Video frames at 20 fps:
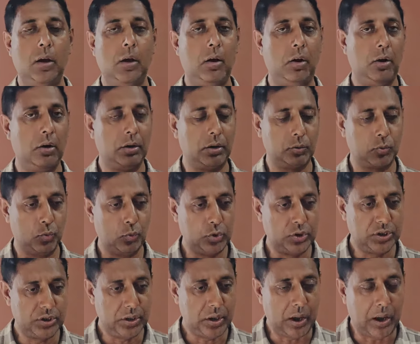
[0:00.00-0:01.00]
और
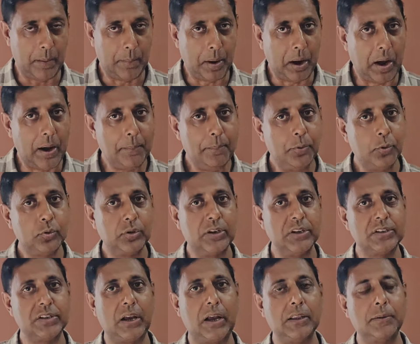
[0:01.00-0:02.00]
कुछ अहबाब
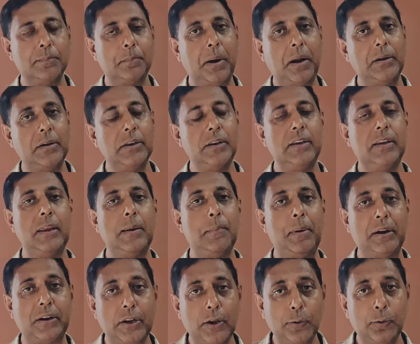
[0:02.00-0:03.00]
उनके साथ पार्टी के
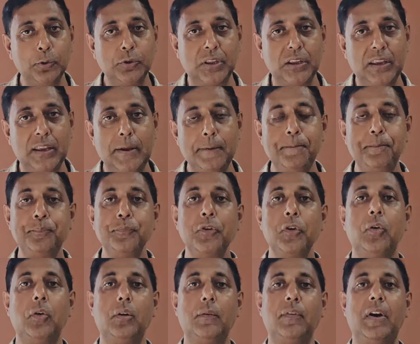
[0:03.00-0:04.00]
बैठे होते हैं
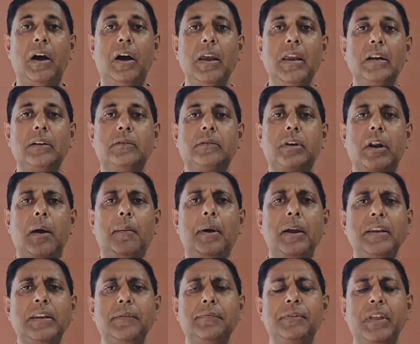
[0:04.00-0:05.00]
और वहाँ एक
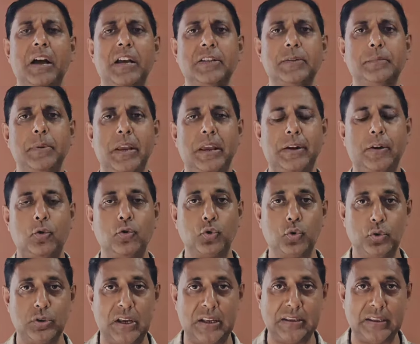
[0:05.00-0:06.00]
ड्रामाई अंदाज में
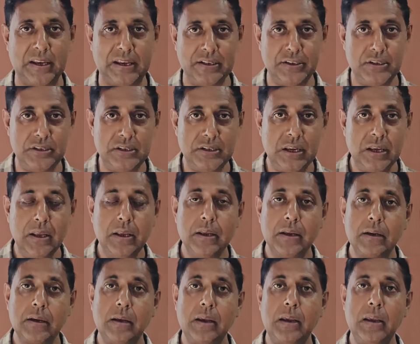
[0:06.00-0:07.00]
अनाउंस हो जाता है जी
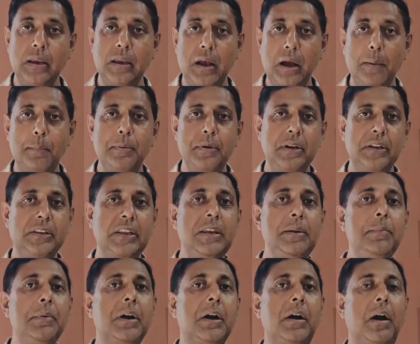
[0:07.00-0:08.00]
कि अब
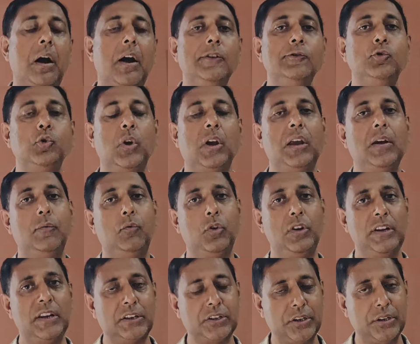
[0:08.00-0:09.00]
नदीम खान जो है वो
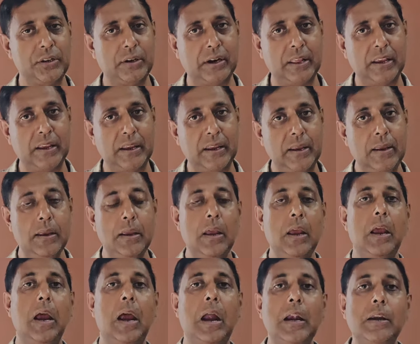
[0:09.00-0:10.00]
इलेक्शन लड़ेंगे
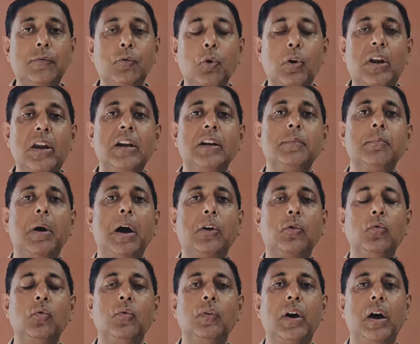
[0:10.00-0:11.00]
एडवोकेट
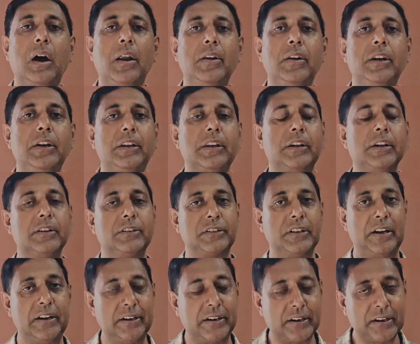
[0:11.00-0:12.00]
मारूफ खान ने टिकट
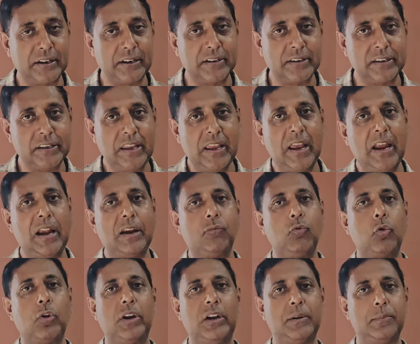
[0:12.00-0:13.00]
सरेंडर कर दी है
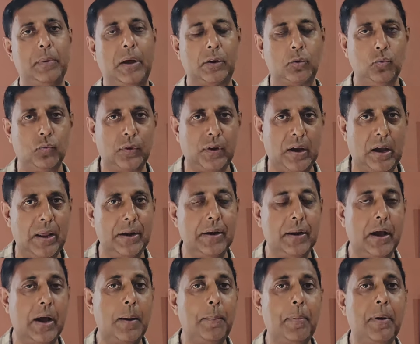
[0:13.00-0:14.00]
एडवोकेट मारूफ खान
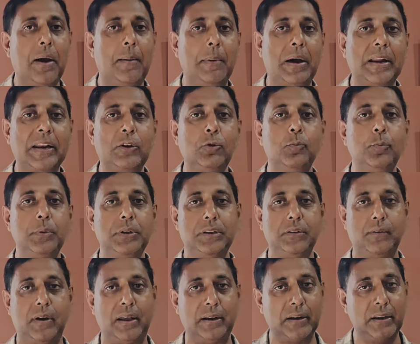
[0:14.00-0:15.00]
अब हमारे
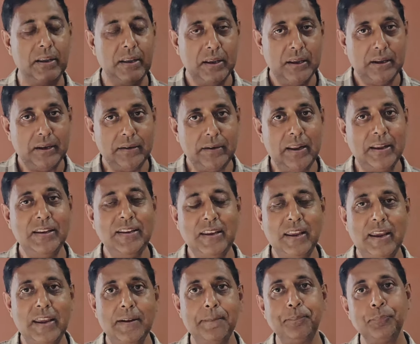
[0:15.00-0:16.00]
उम्मीदवार नहीं
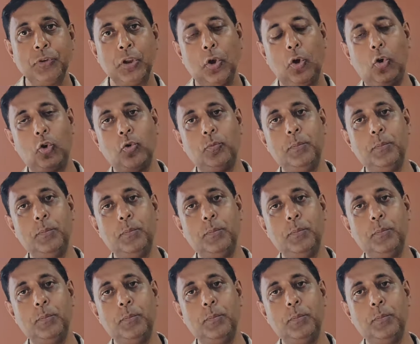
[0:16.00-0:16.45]
हैं और